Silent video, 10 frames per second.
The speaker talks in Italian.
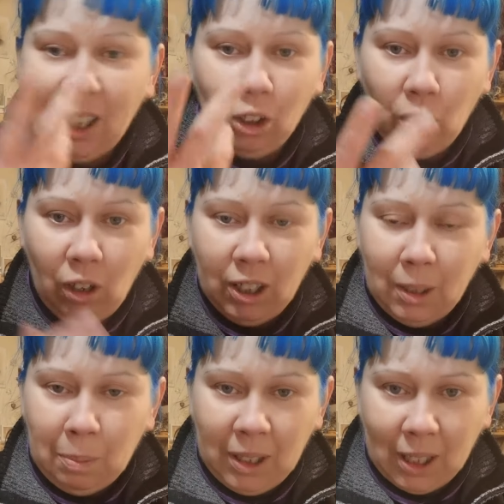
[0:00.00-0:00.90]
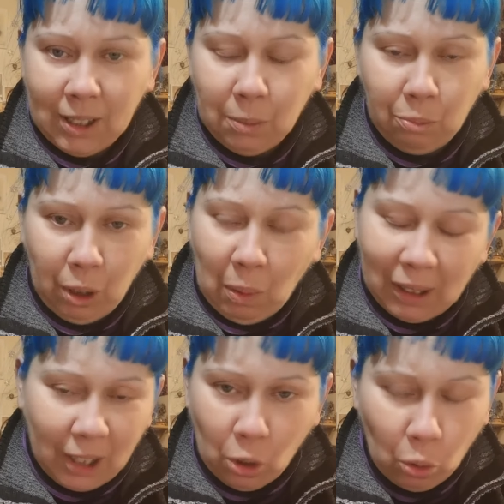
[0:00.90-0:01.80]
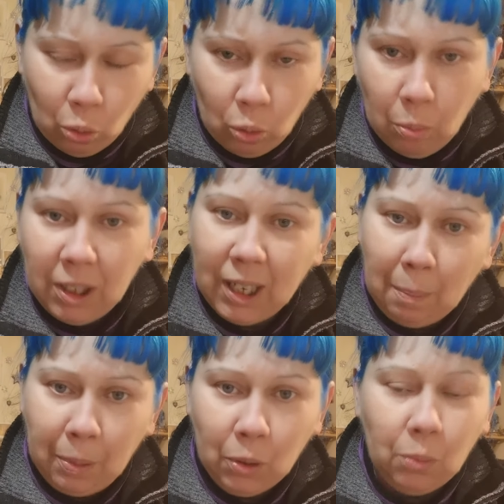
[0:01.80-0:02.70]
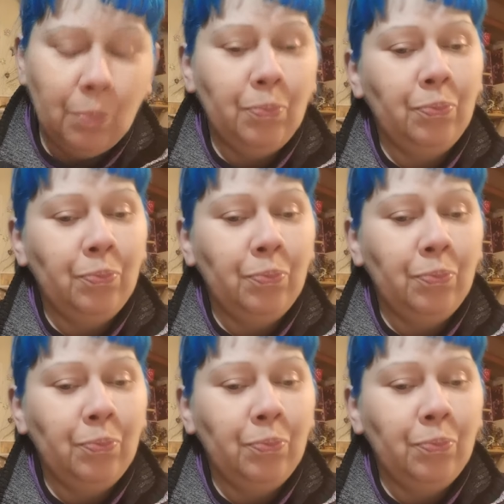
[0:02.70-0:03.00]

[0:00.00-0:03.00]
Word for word: hanno voglia di pigliarsi pure qualche concubina in più,